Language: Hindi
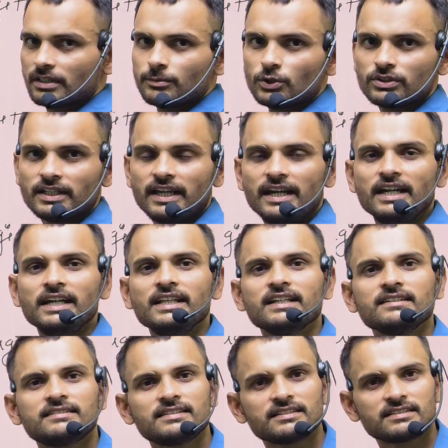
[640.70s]
होते हैं
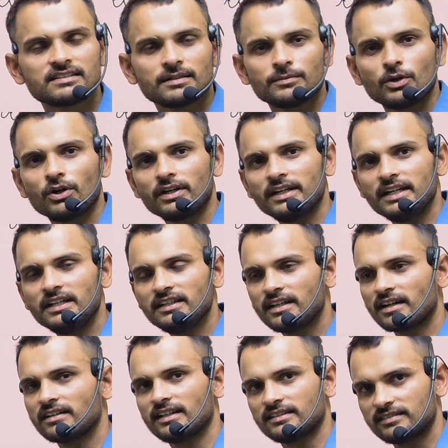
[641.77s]
इंडियन सिस्टम और
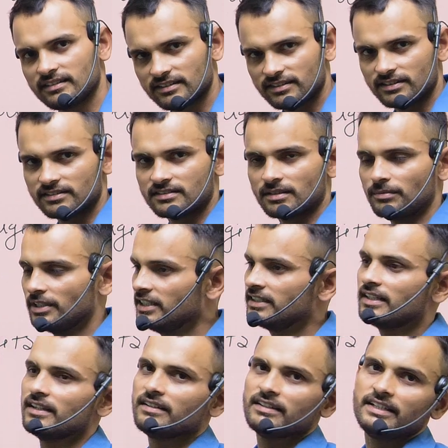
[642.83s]
इंटरनेशनल सिस्टम
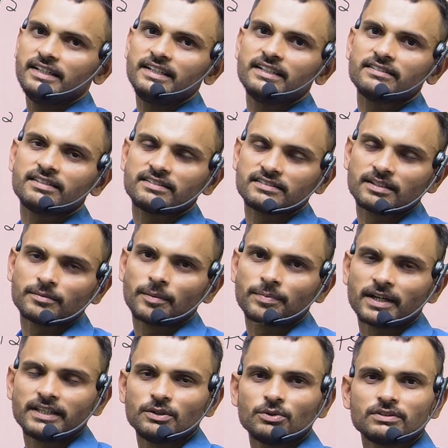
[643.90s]
इंटर इंडियन सिस्टम
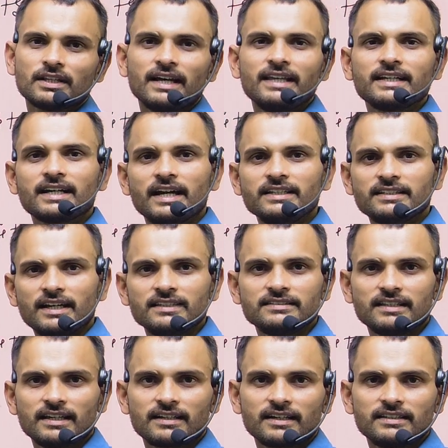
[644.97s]
अपना ये होता है इकाई ढाई
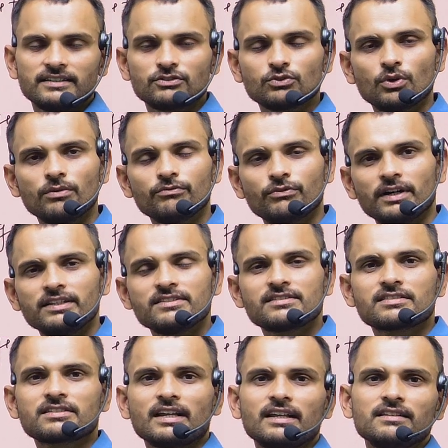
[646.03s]
सैकड़ा जिसको हम
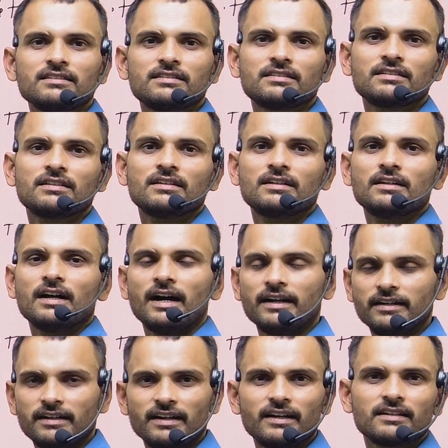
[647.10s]
वंस टेंस
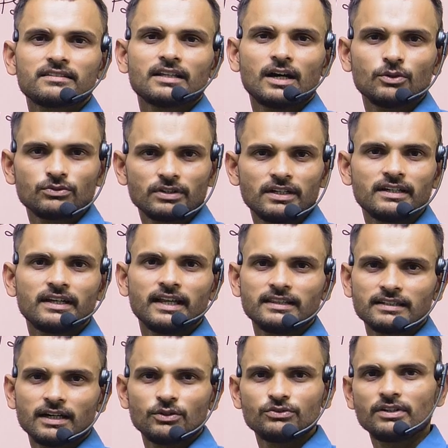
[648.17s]
हंड्रेड थाउजेंड टेन
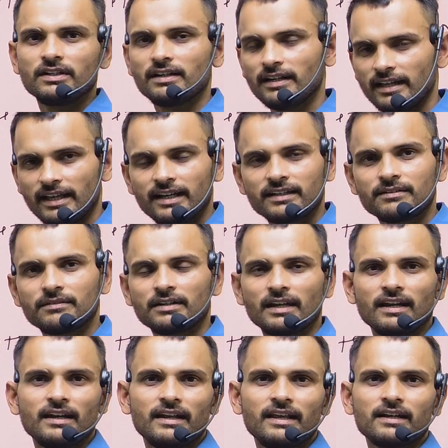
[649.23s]
थाउजेंड लैख
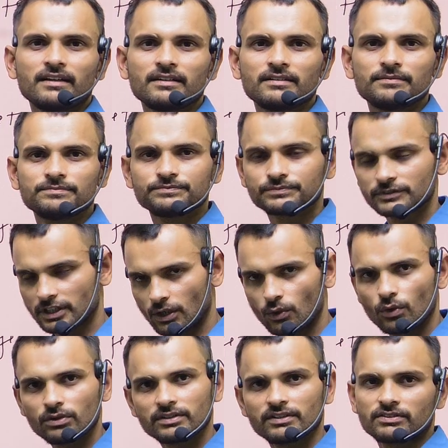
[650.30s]
टेन लैख
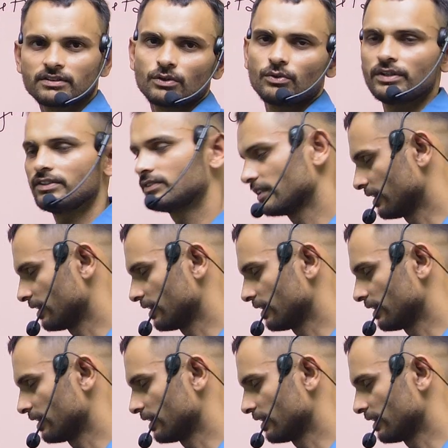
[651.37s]
करोड़ दस करोड़ इस तरह